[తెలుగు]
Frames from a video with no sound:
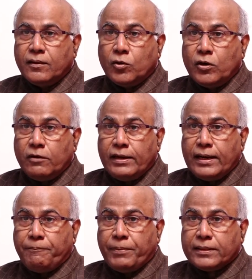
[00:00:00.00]
రెండు
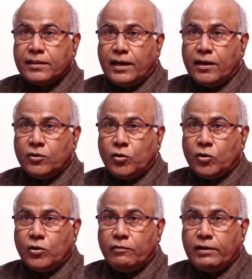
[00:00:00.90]
వేల పద్నాలుగు
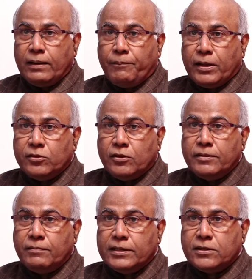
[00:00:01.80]
రెండు వేల
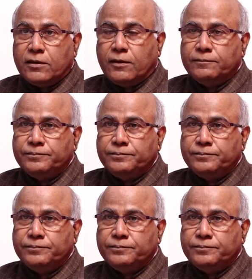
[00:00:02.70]
పంతొమ్మిది మధ్యలో